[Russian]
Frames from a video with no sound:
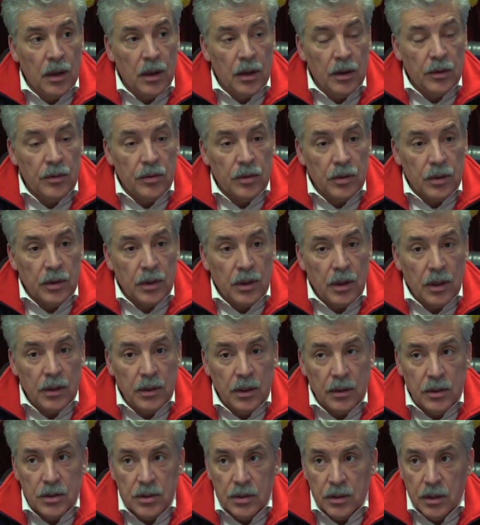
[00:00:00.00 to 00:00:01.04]
А вот. А
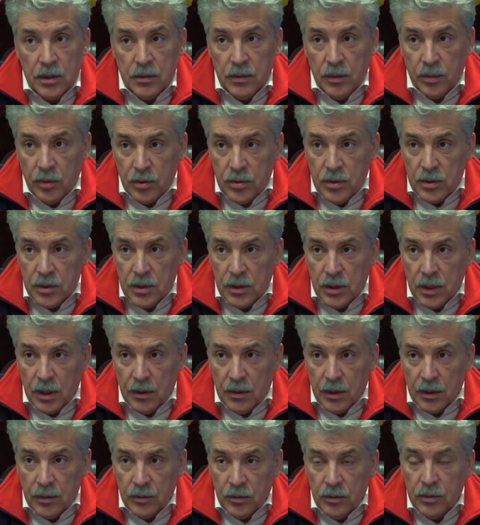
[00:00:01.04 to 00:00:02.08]
когда начинаешь вопросы
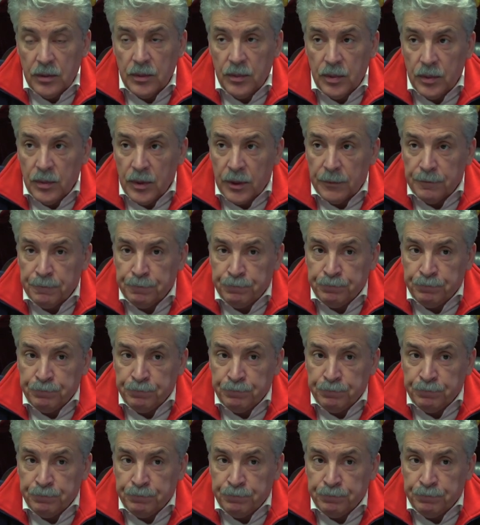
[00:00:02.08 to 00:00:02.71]
задавать, ну вот, например,